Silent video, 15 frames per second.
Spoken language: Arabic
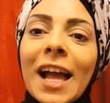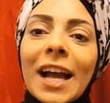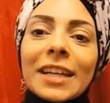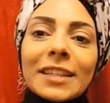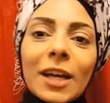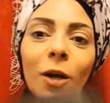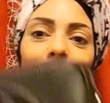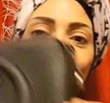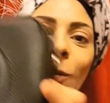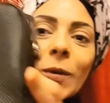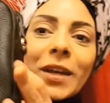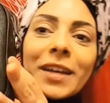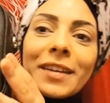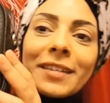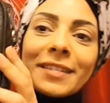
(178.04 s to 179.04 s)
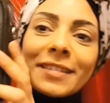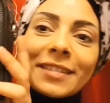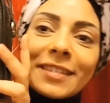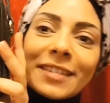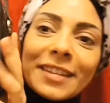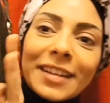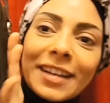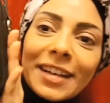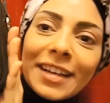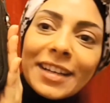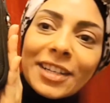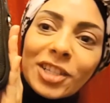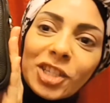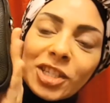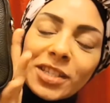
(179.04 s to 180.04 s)
هيدا هو
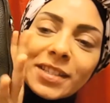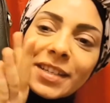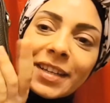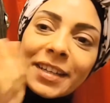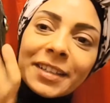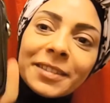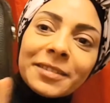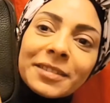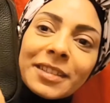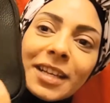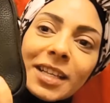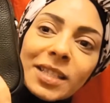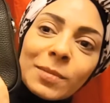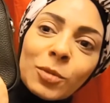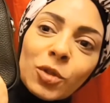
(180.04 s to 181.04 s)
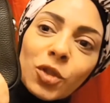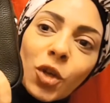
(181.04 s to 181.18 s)
الجزدان اسمه